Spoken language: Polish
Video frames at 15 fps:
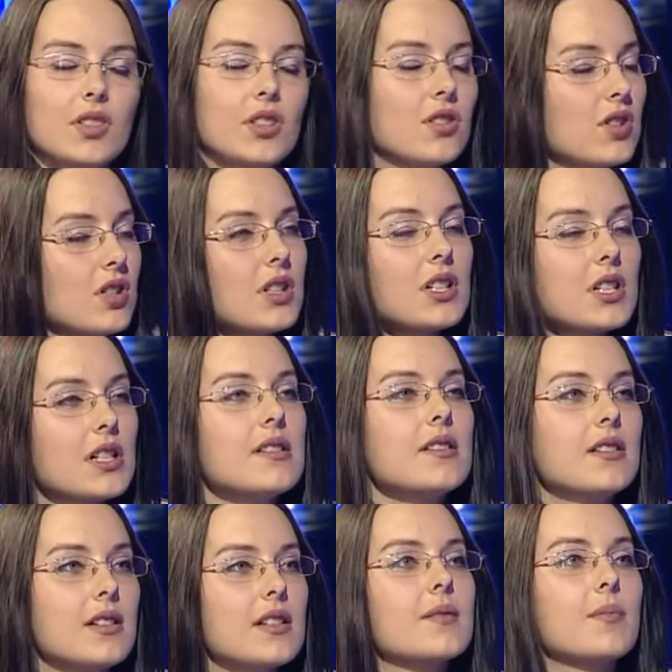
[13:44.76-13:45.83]
Nie, trzy
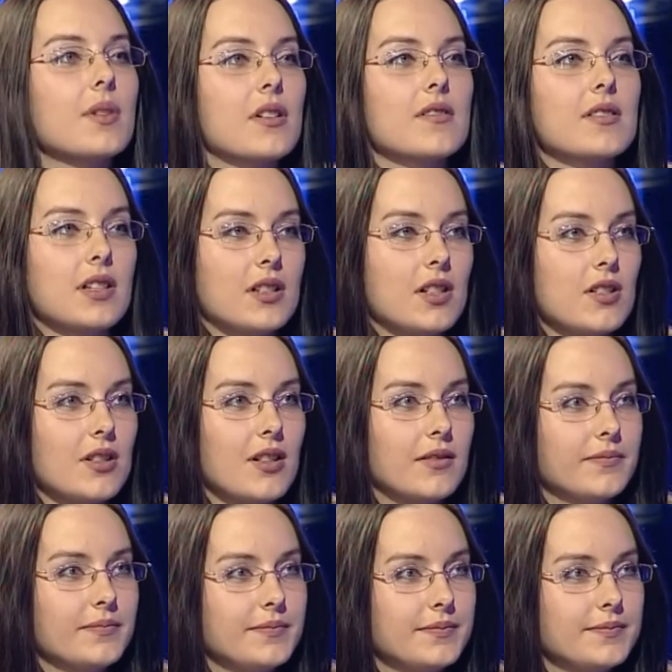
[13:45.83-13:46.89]
tysiące to jest moja
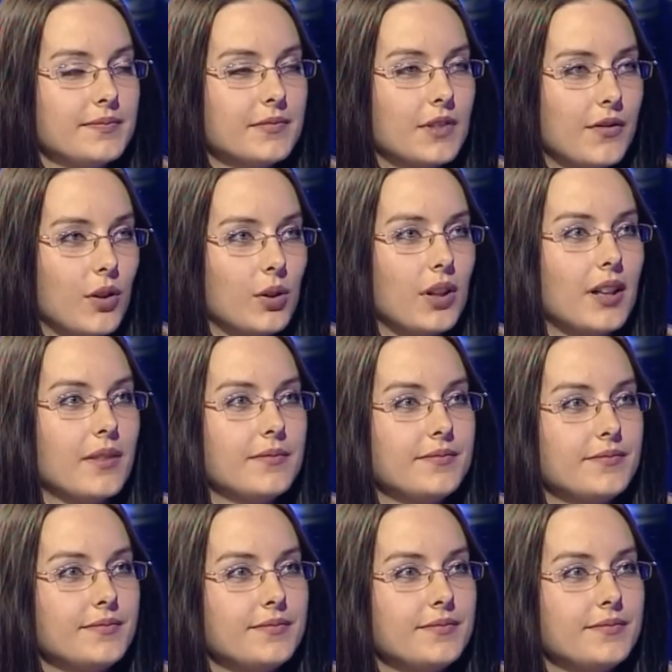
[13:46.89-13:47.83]
ostateczna kwota.